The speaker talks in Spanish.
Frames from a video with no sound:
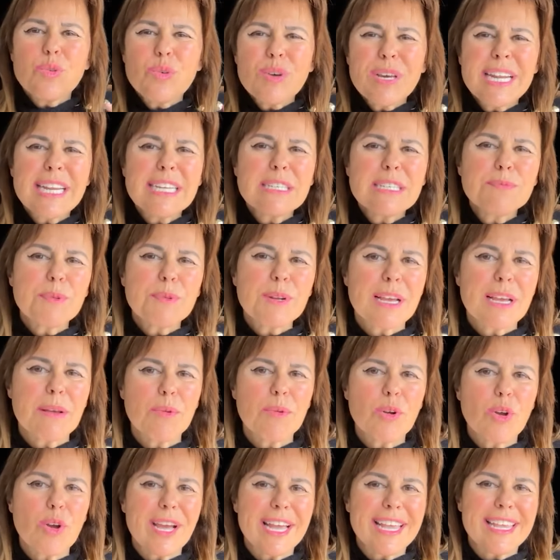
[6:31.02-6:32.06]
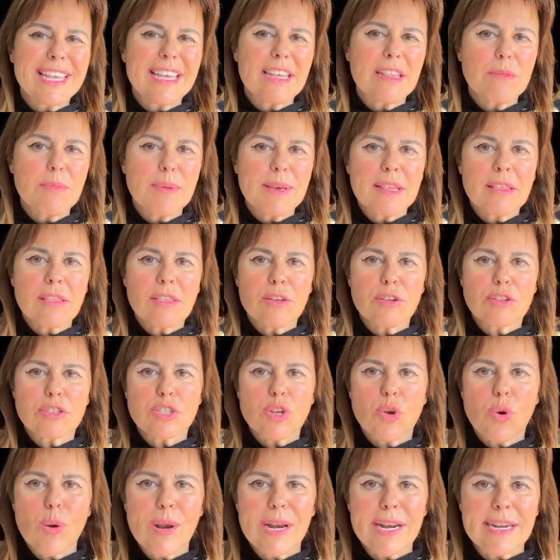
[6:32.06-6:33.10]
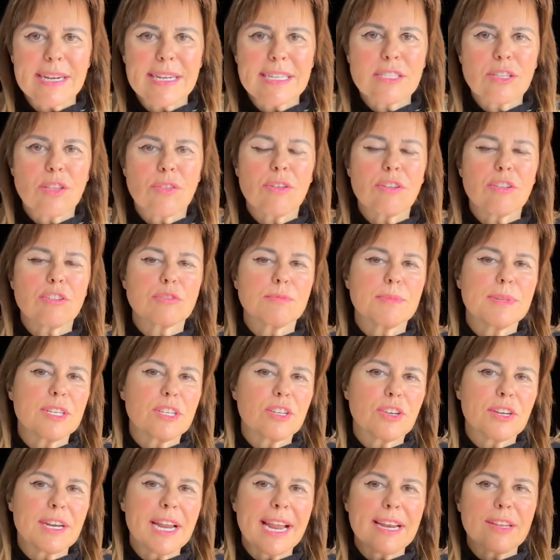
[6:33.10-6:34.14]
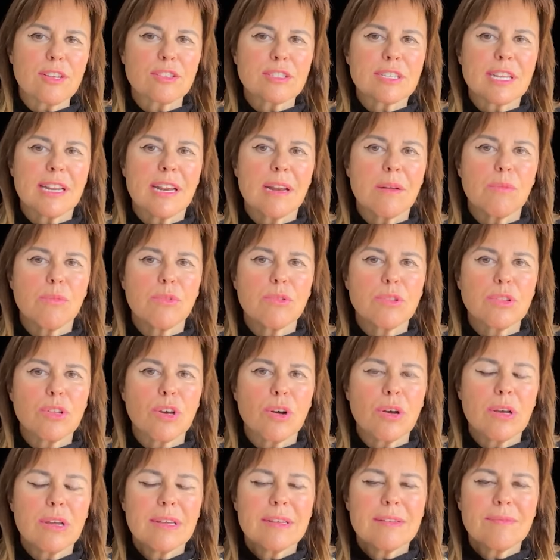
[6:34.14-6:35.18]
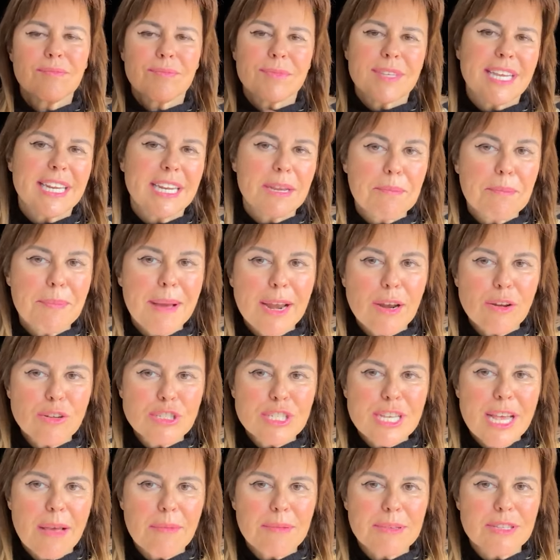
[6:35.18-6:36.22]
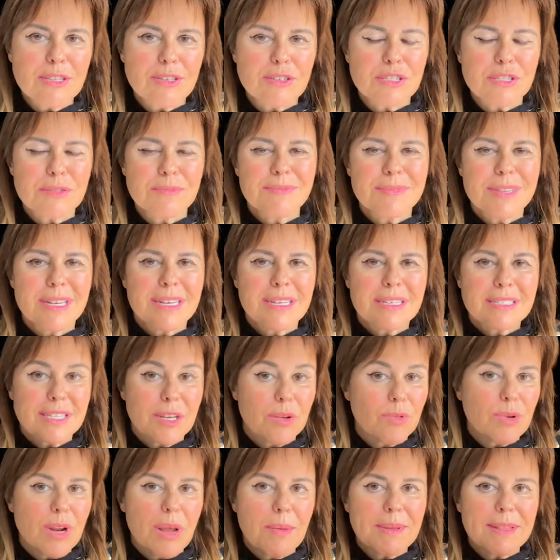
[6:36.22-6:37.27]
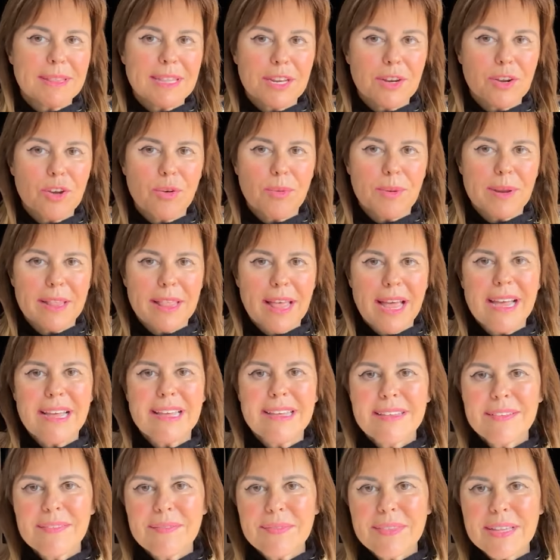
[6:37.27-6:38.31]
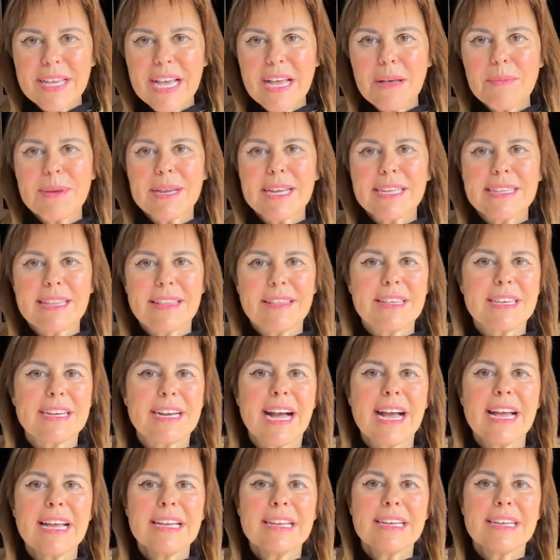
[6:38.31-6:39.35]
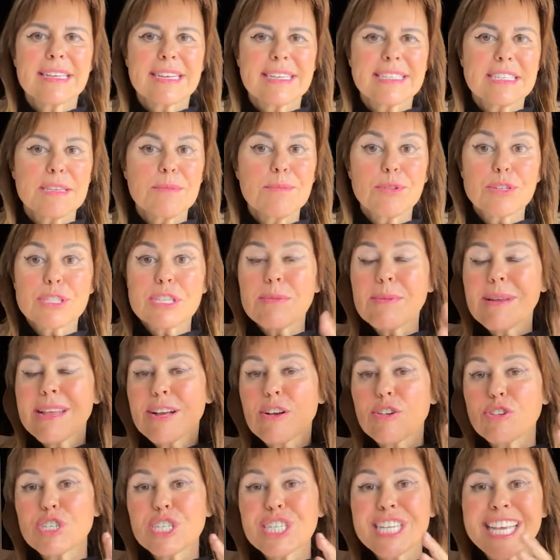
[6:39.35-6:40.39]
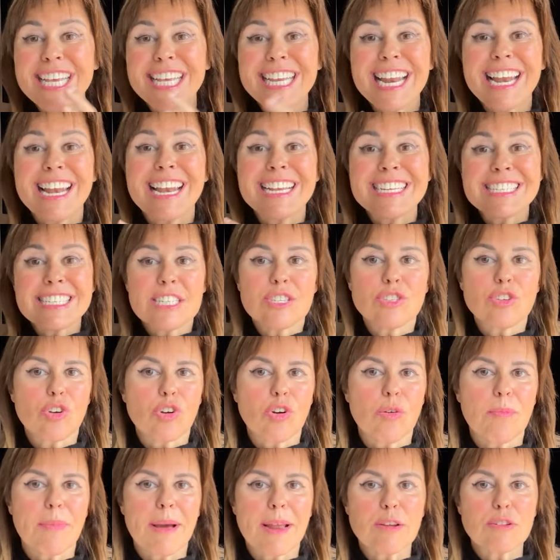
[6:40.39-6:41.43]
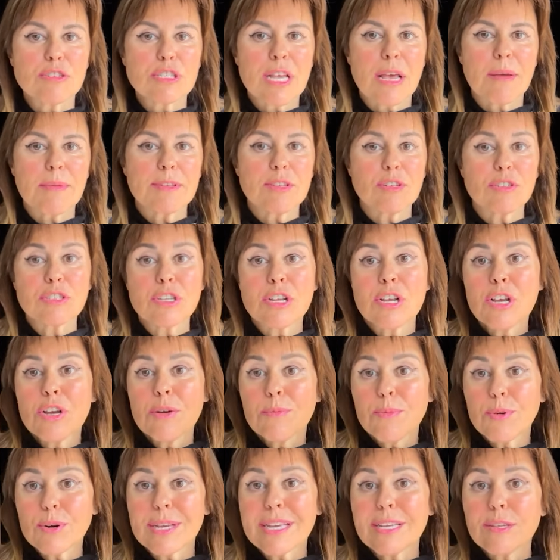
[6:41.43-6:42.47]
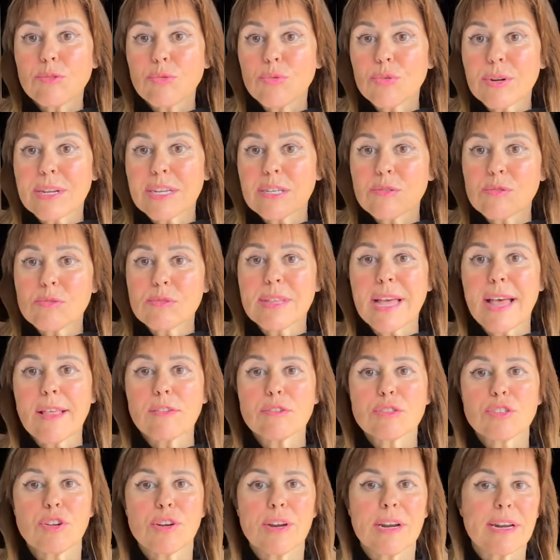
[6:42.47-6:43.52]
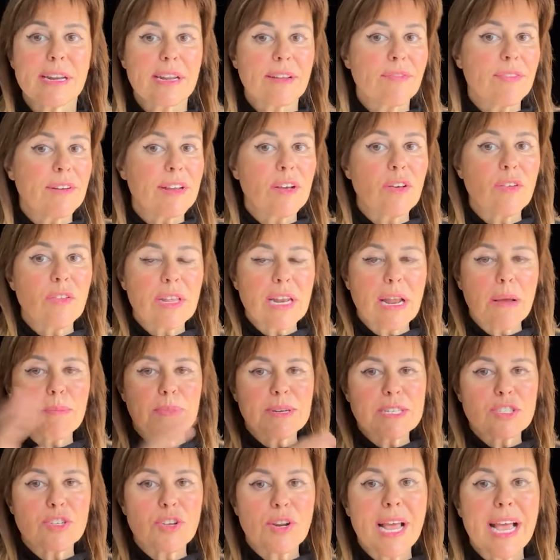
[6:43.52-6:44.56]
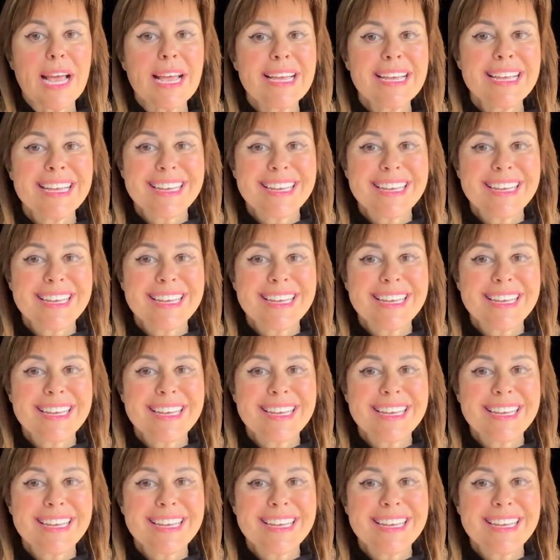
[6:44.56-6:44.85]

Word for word: ¿Tú crees, por ejemplo, que Jeff Bezos o el resto de los millonarios en el mundo tienen malos hábitos? Seguramente no, ¿verdad? Déjame que te diga que es imposible conseguir el éxito con malos hábitos porque tus resultados son el reflejo de la persona